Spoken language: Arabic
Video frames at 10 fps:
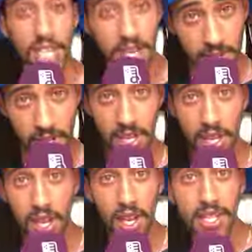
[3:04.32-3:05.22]
اكثر مني
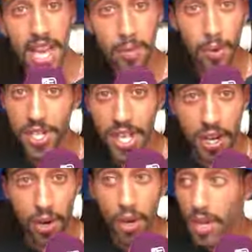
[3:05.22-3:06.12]
طاب واش
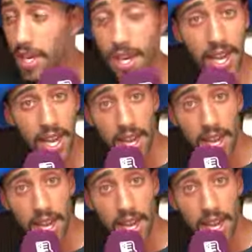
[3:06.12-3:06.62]
داروا كاين اللي